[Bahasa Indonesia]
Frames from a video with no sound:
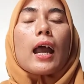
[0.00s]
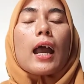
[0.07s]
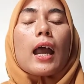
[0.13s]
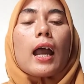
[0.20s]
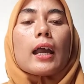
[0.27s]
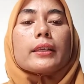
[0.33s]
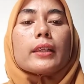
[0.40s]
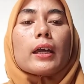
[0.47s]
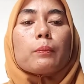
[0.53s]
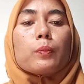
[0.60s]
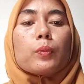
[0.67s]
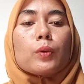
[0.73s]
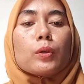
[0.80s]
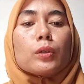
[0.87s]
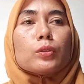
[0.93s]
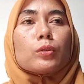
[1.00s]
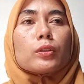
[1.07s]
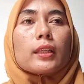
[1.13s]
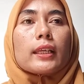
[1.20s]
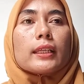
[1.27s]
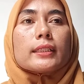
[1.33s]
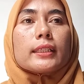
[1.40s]
Adapun
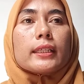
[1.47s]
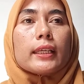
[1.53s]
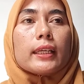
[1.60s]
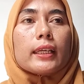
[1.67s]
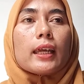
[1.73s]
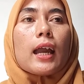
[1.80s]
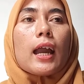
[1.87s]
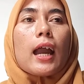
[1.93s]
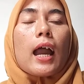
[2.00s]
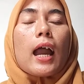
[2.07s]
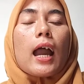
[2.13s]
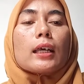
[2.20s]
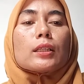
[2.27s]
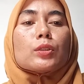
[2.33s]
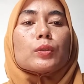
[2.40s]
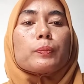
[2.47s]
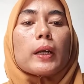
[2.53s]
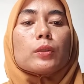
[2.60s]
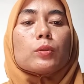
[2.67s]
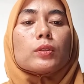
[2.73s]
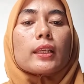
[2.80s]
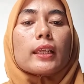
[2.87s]
nutrisi,
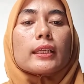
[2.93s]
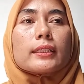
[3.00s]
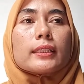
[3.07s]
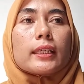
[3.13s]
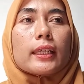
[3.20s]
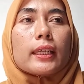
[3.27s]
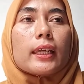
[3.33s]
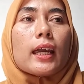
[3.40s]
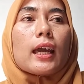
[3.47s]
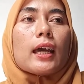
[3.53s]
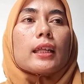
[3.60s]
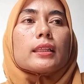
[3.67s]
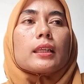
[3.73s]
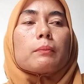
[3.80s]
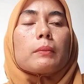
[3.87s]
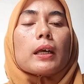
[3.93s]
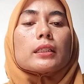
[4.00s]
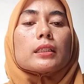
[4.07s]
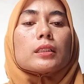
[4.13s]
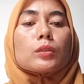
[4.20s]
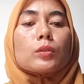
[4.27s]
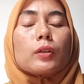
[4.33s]
asupan nutrisi
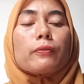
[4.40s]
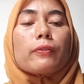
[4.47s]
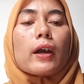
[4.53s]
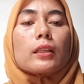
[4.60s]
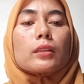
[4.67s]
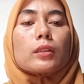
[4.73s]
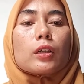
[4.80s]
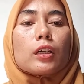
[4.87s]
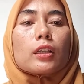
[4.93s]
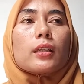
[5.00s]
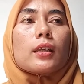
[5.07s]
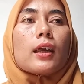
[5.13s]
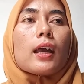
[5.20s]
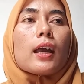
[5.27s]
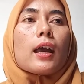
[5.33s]
termasuk faktor